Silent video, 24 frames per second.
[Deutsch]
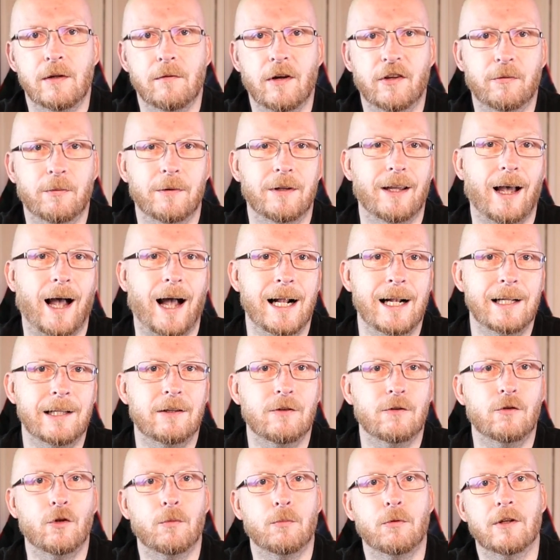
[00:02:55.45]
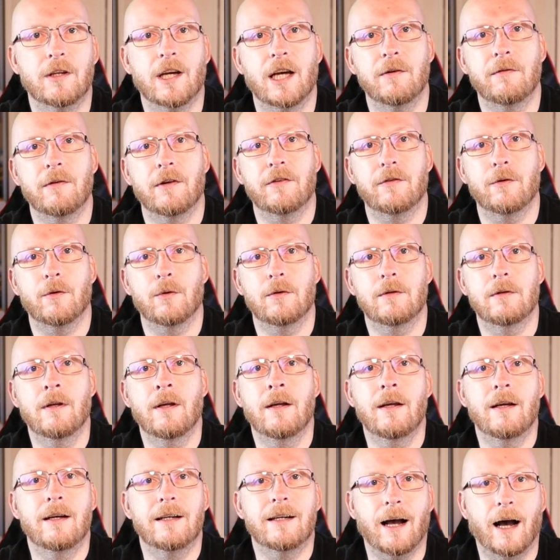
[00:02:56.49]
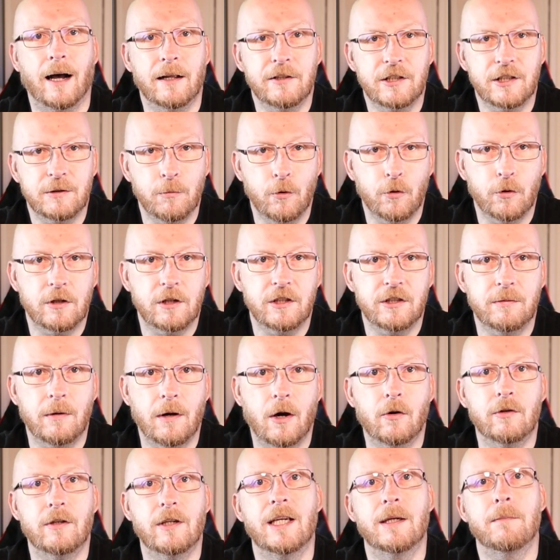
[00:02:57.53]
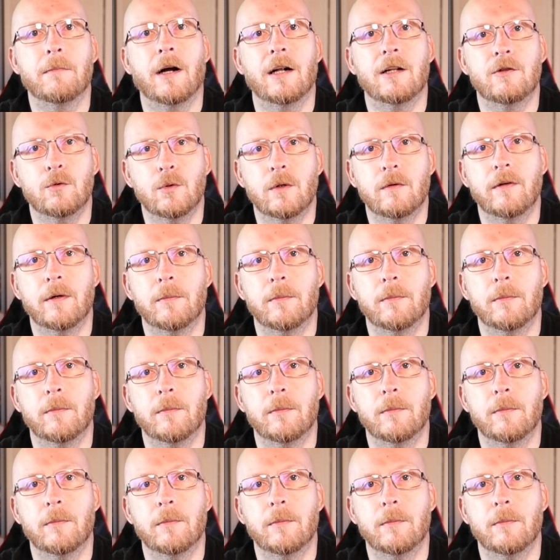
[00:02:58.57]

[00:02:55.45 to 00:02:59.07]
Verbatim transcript: was mit alten Turbo 3 Versionen gar nicht möglich war oder eben halt nur,